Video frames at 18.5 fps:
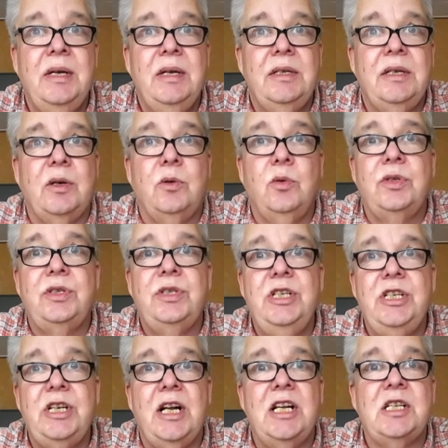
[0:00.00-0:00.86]
ja gut,
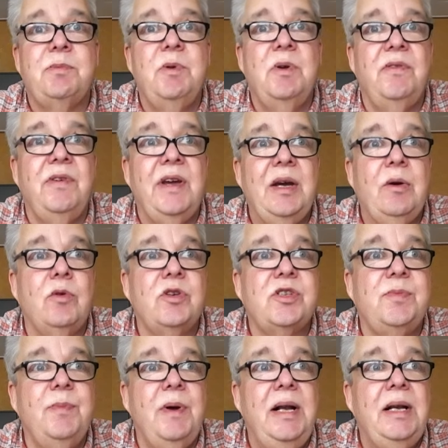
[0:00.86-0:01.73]
nicht als
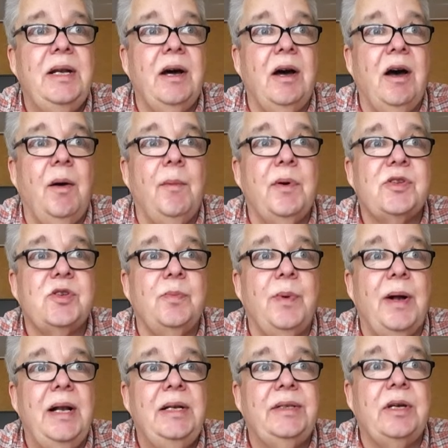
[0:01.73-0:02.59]
Bewegungsmelder, aber
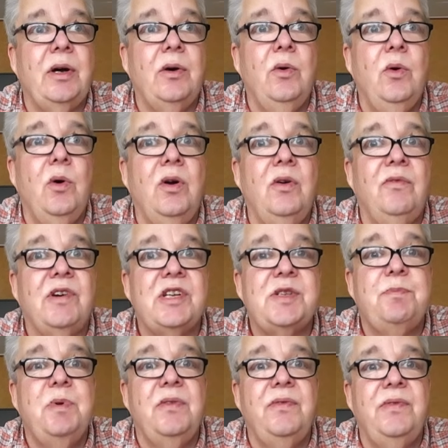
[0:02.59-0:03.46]
sobald da
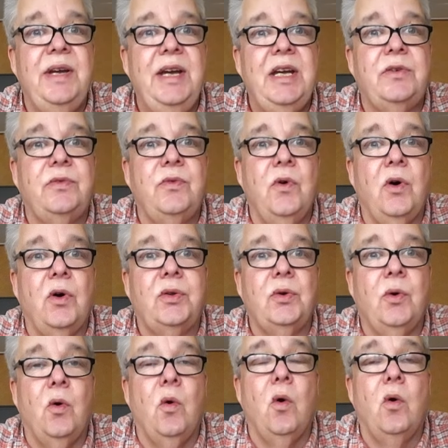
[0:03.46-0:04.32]
irgendwas bewegt wird,
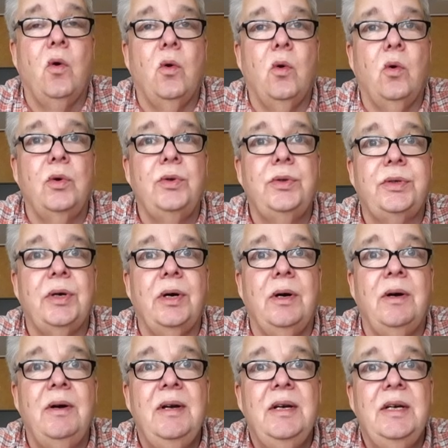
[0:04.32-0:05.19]
hoch, runter,